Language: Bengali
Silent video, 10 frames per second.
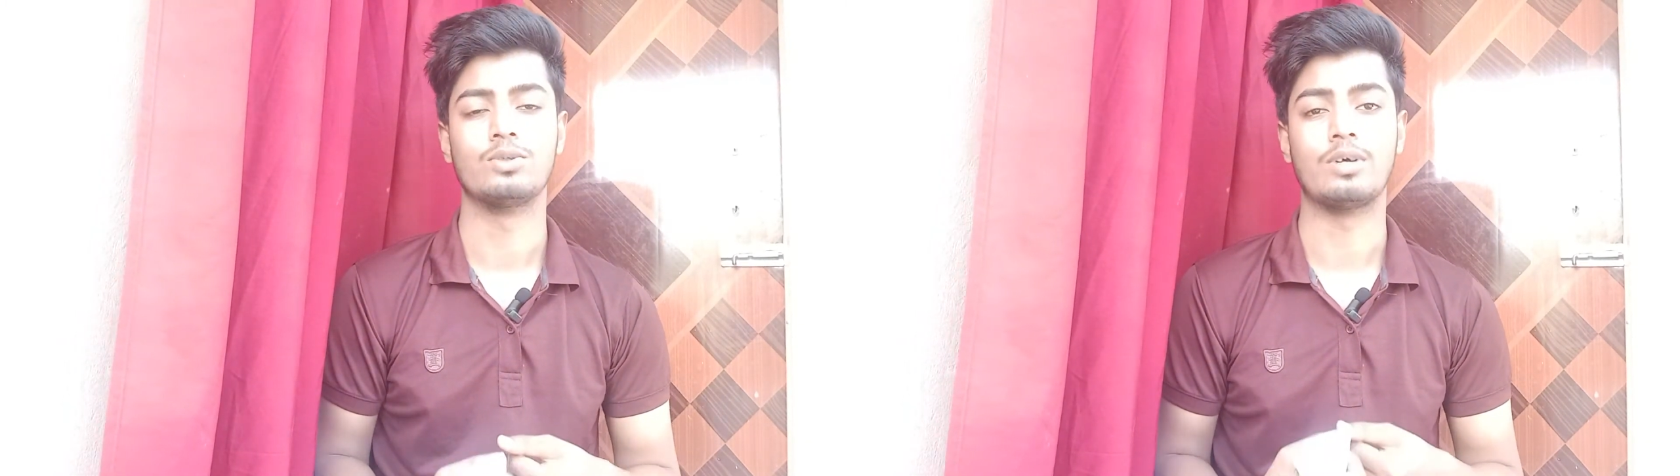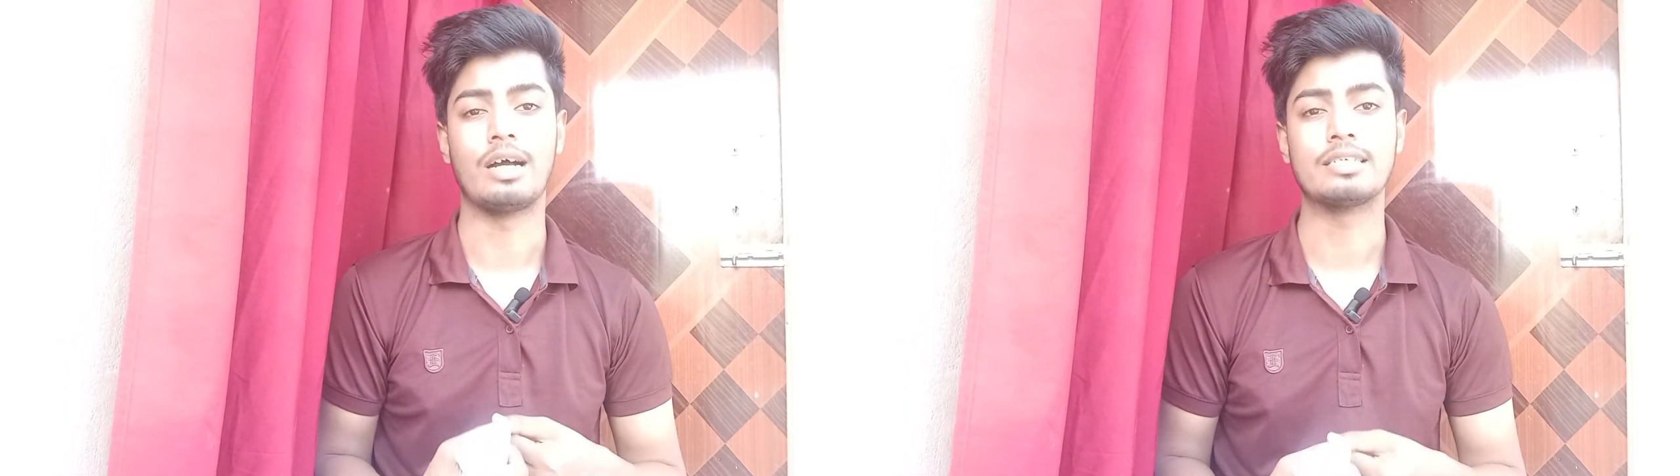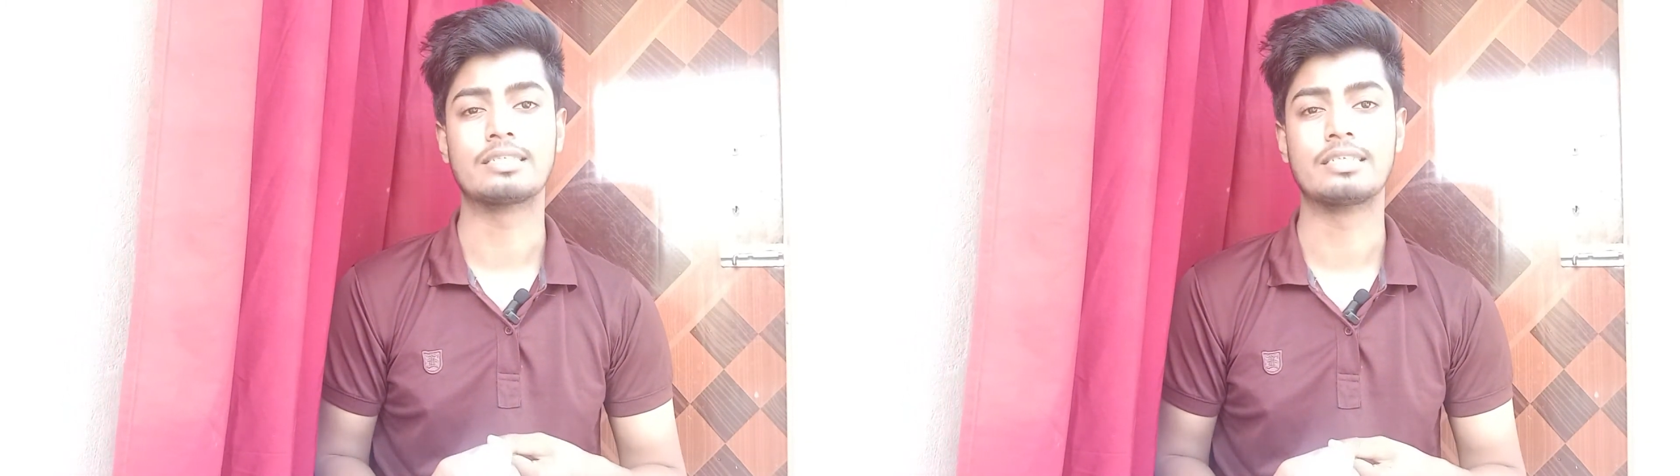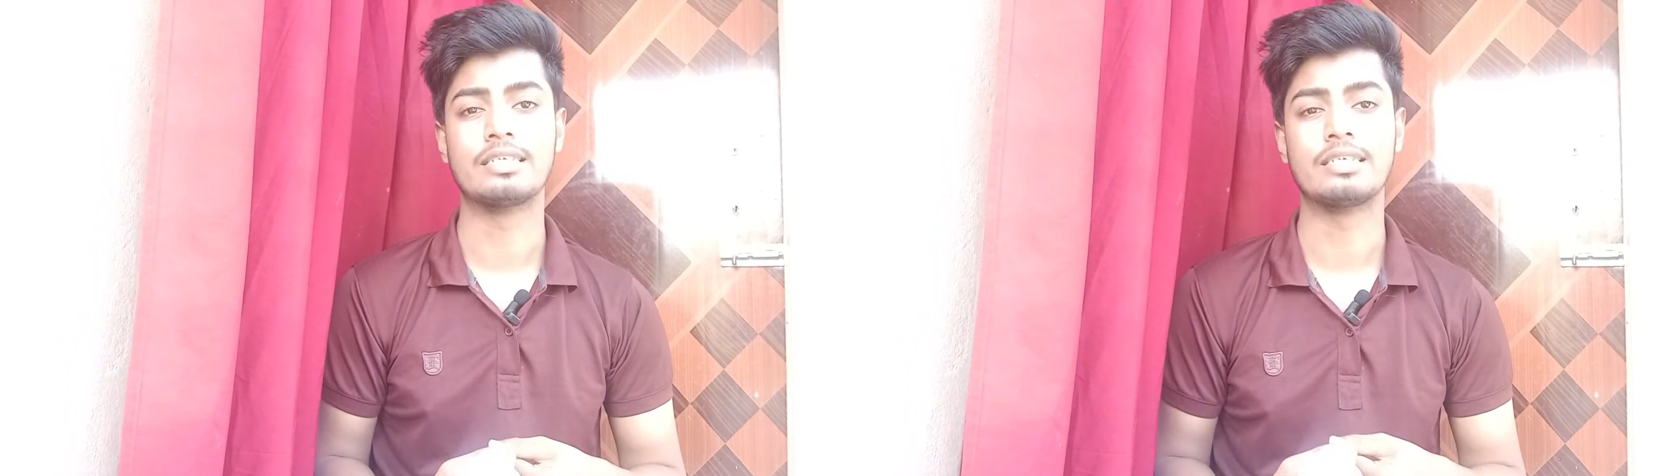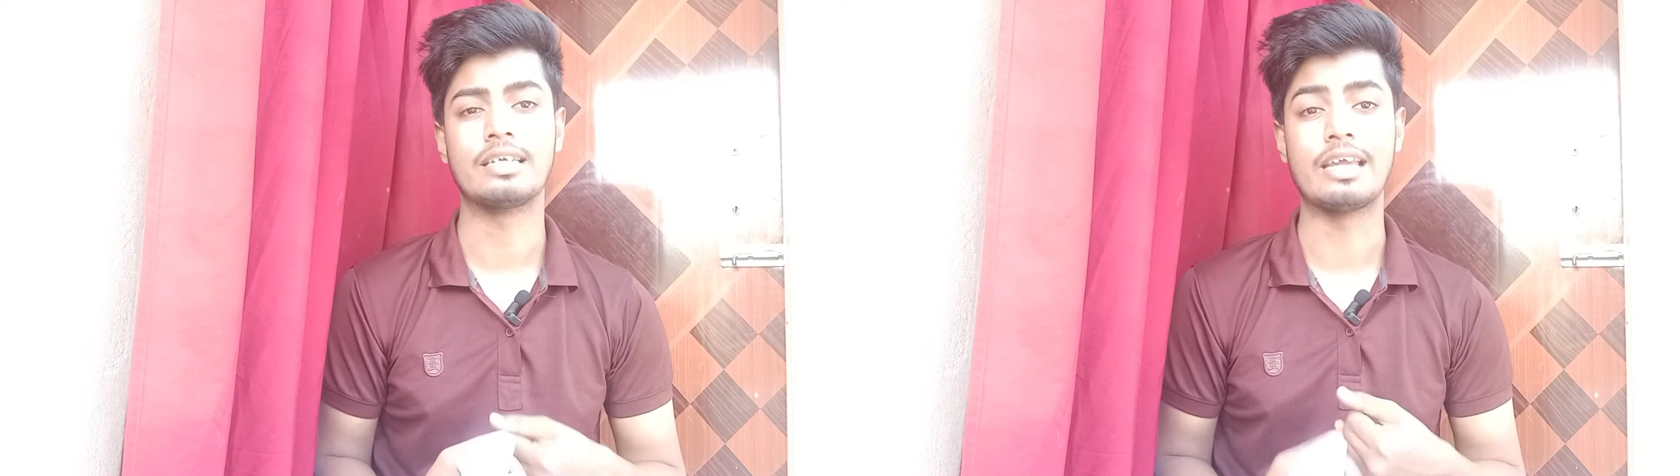তো
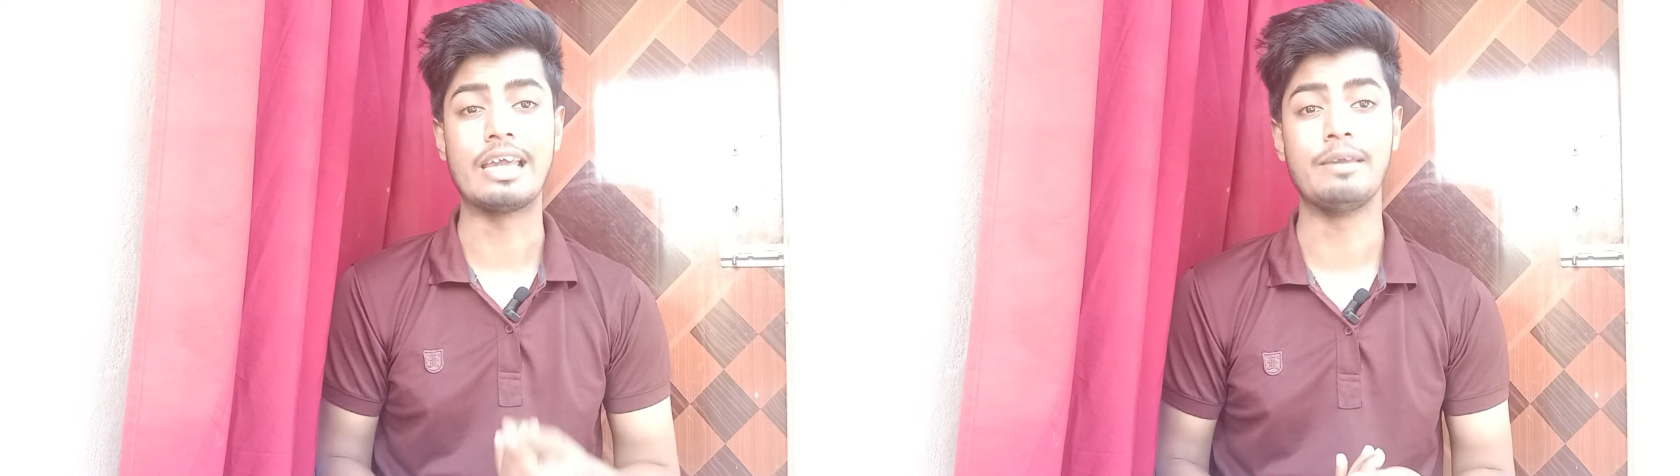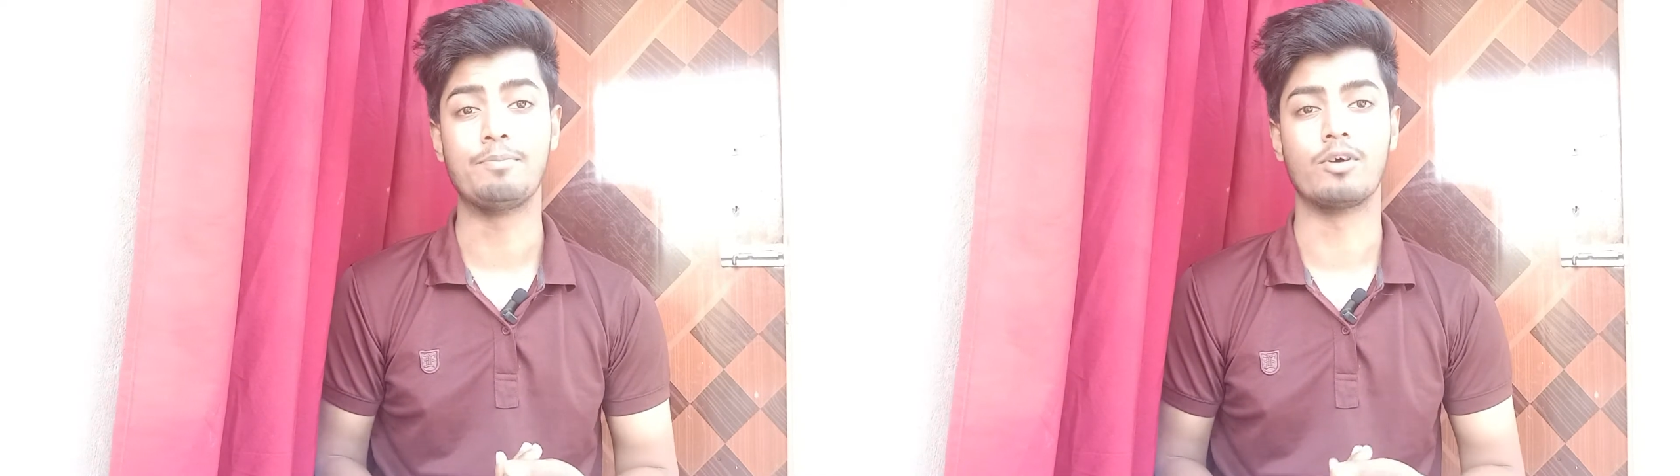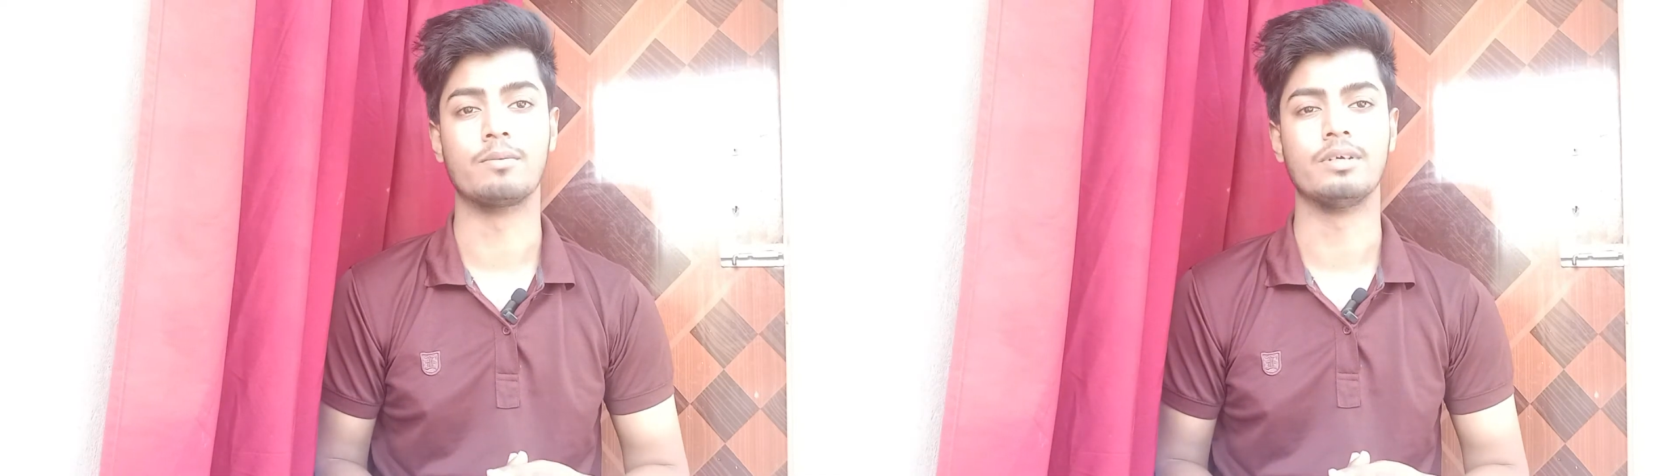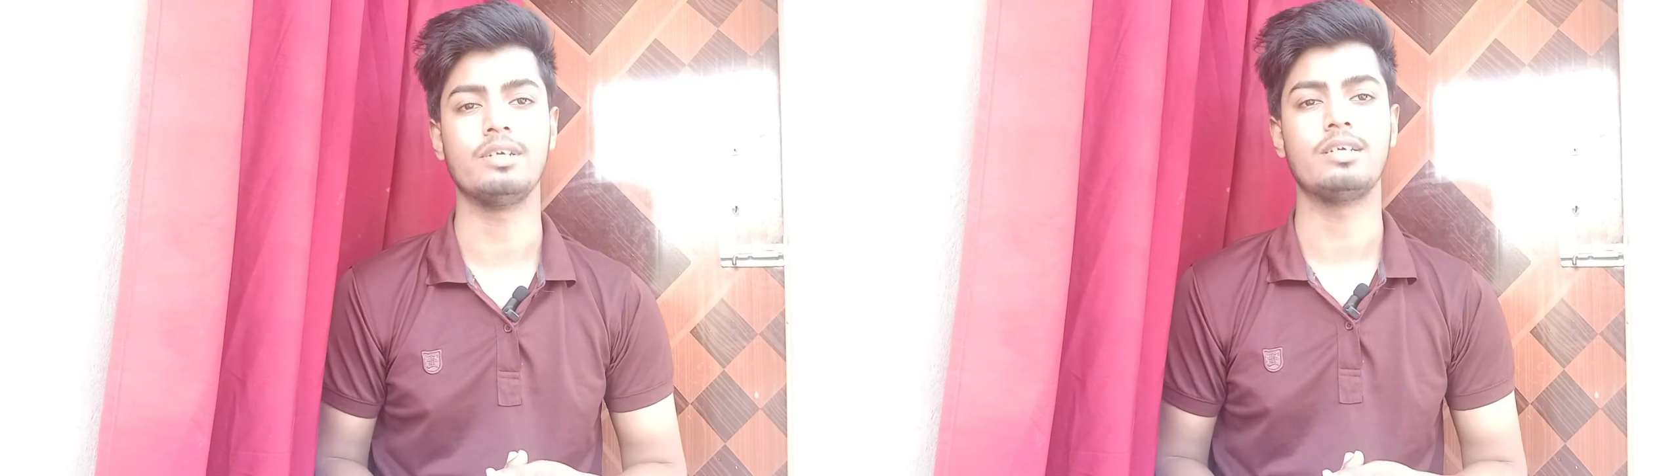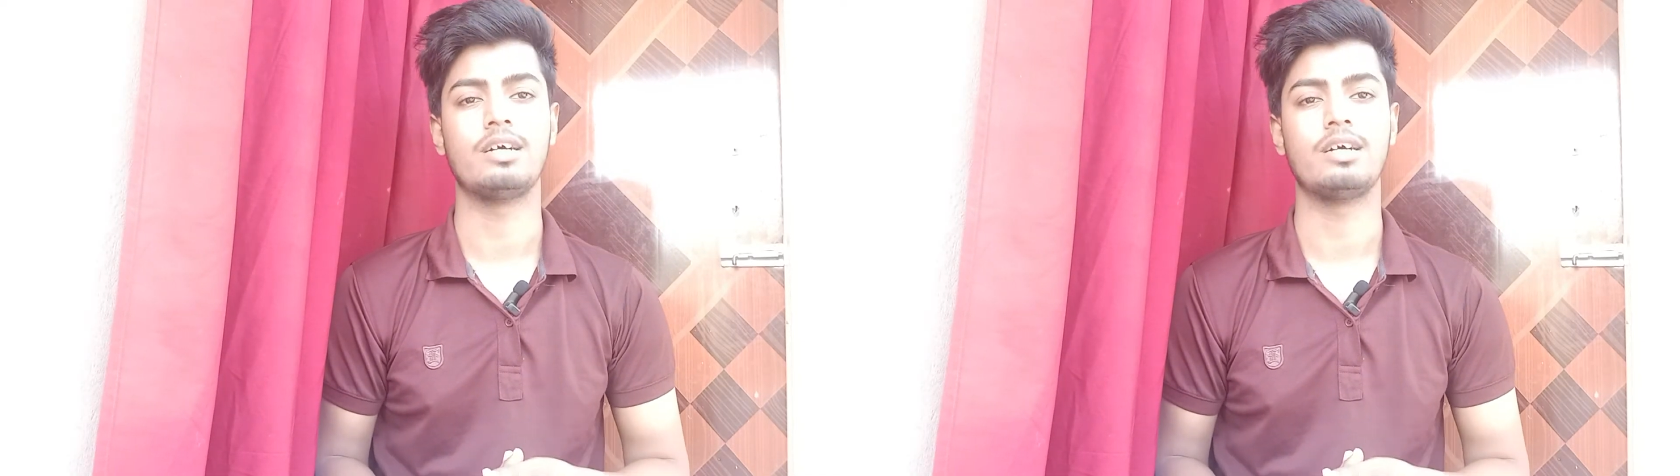আজকের এই পর্বে